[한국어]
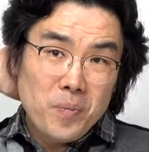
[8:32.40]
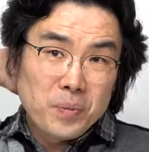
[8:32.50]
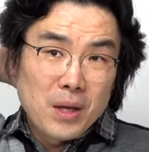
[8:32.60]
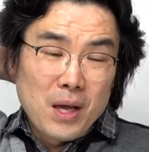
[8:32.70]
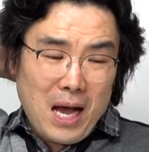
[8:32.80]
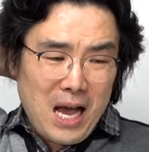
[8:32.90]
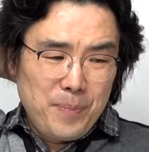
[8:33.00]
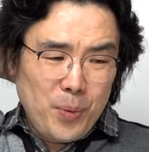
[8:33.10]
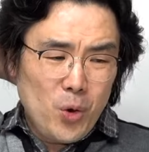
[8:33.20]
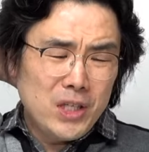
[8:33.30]
아
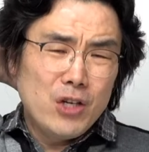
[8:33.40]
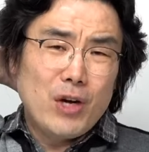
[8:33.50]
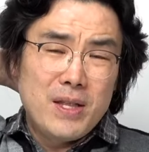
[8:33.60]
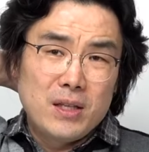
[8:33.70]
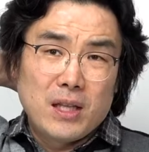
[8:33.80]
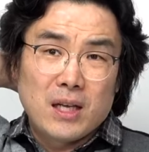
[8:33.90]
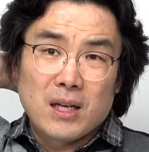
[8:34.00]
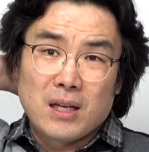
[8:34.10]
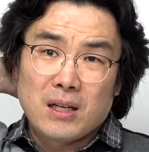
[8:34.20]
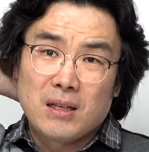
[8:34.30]
표현의 자유가
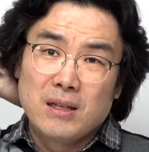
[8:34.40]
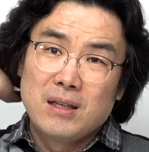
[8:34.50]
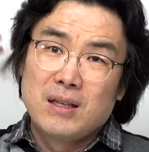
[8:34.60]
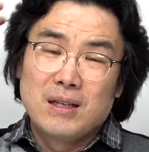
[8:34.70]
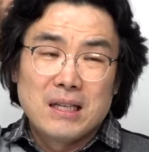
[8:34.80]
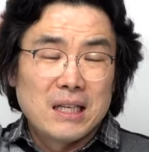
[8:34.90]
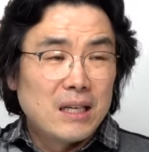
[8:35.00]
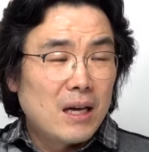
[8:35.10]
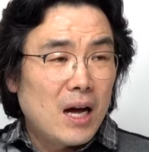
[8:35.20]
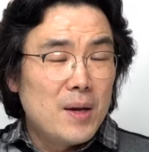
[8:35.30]
있는데
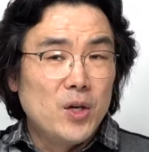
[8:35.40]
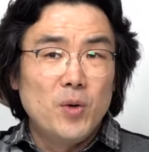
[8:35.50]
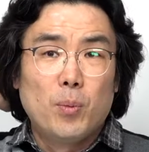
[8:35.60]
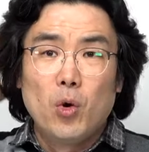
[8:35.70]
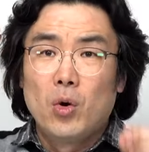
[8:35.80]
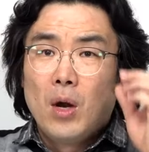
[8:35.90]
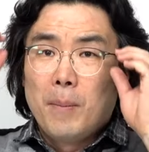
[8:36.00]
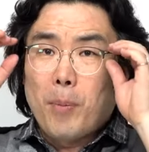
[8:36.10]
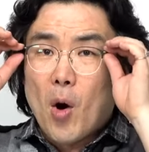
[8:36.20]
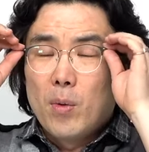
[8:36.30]
아 이걸 뭘
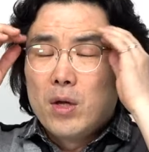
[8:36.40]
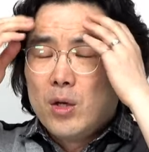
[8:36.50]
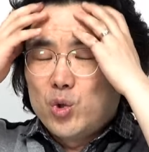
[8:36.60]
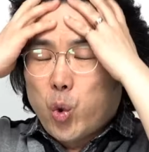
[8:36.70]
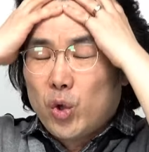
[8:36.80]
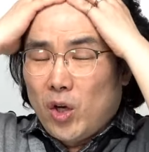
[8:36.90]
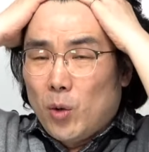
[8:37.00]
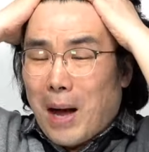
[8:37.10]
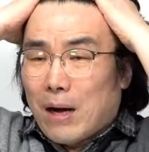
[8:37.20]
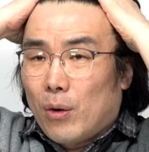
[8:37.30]
법 조례로
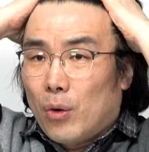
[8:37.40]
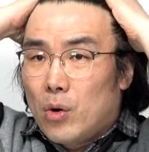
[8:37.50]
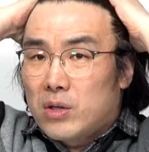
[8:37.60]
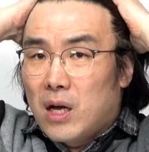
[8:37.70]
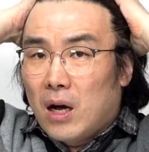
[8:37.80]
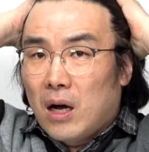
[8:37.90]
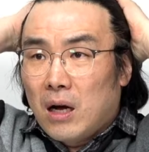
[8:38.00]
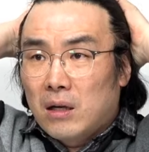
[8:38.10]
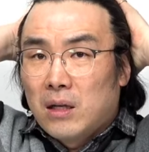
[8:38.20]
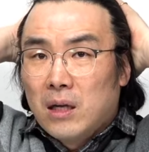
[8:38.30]
막어 그냥
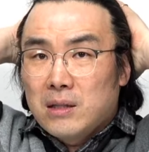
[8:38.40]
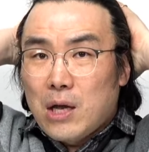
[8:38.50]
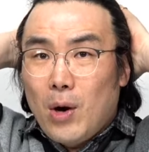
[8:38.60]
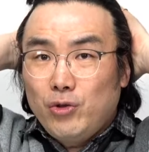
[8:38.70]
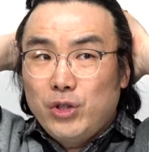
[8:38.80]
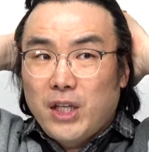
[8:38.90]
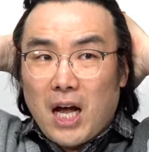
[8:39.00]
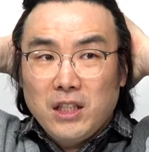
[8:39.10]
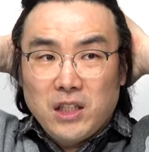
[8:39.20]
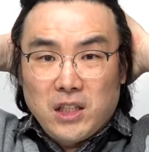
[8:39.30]
사용할 수 있게
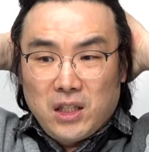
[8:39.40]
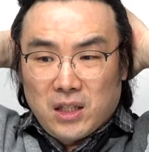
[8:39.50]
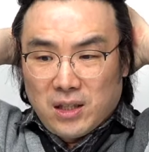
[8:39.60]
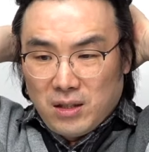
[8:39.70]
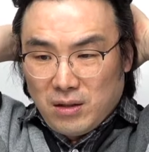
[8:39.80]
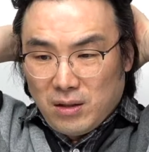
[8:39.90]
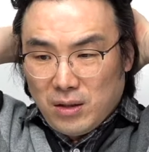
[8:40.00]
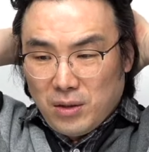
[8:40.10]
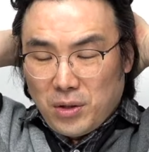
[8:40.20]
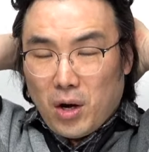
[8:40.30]
하지
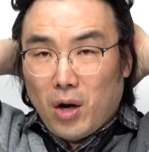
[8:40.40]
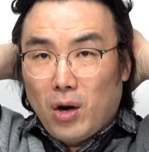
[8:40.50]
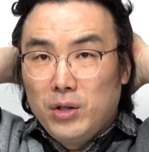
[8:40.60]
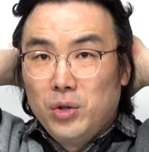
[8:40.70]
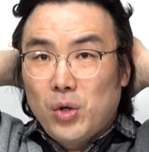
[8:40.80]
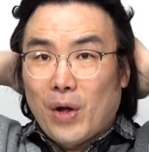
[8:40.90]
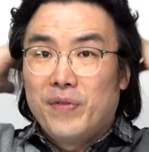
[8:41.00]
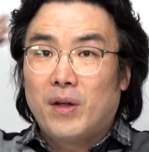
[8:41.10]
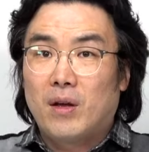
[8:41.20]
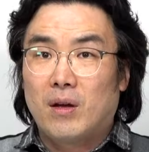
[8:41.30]
야 이렇게
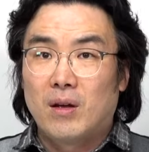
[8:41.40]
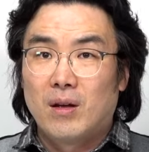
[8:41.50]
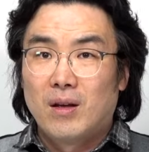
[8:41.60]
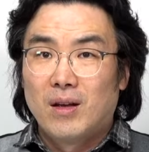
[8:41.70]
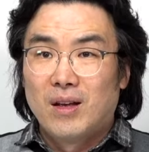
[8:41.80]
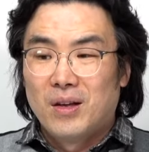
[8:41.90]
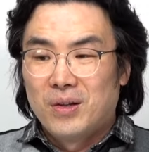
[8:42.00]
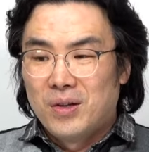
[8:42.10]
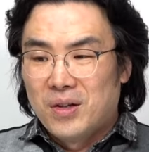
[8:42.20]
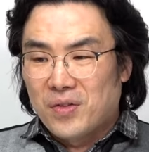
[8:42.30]
관대
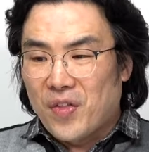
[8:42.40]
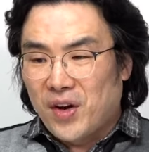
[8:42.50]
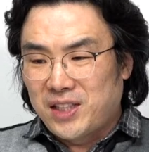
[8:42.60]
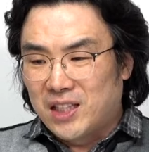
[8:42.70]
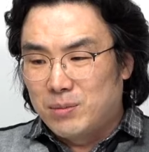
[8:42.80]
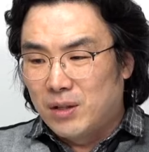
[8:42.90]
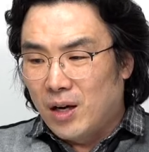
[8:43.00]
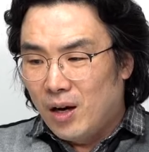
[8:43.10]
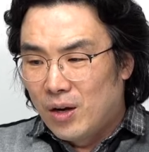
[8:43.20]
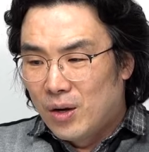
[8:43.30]
대단하지 않습니까?
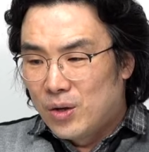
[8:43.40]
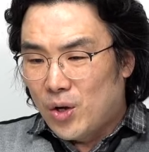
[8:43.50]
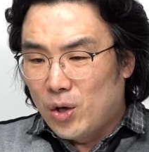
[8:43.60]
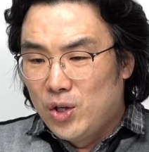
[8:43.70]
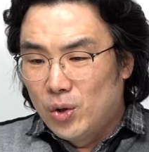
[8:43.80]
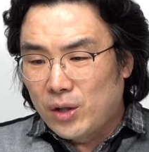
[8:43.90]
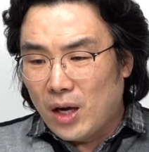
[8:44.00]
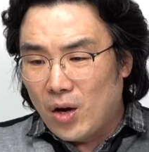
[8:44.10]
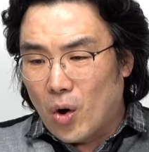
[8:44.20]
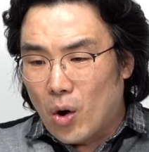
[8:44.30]
야 이렇게
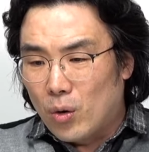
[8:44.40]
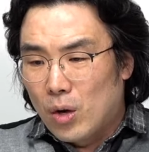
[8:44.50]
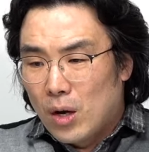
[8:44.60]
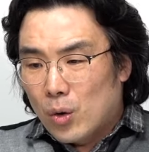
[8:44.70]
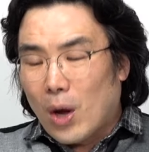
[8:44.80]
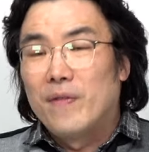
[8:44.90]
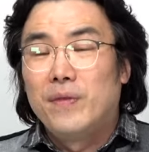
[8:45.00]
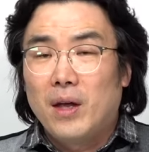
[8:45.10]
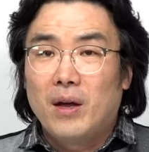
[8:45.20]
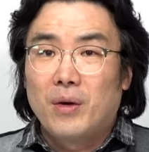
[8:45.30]

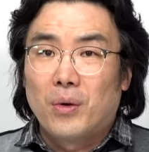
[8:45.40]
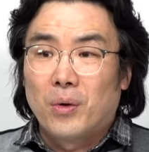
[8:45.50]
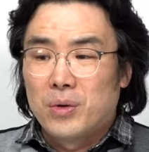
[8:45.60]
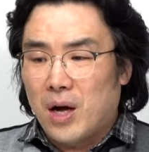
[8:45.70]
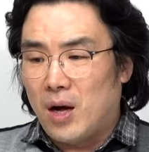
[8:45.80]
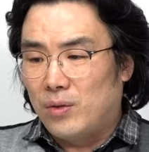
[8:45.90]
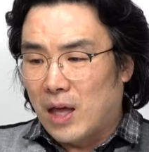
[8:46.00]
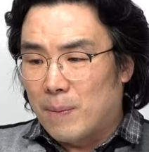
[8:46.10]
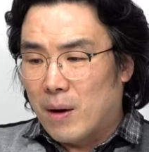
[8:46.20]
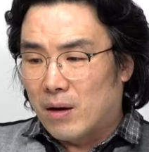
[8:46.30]
관대해요 야
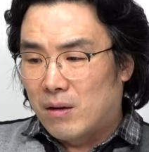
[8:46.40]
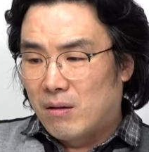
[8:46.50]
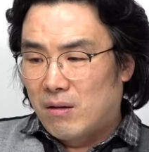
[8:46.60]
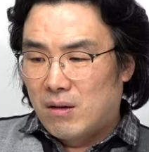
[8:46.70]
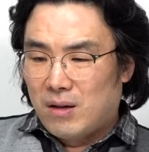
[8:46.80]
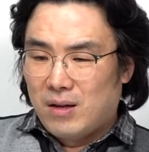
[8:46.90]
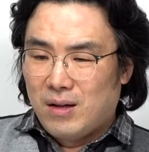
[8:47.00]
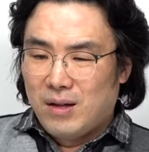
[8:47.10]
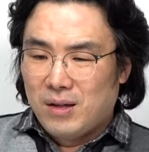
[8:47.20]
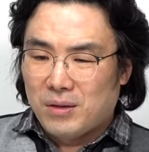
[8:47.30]
대박
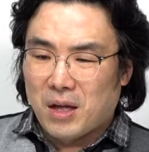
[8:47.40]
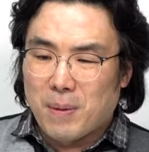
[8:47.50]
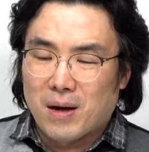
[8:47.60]
대박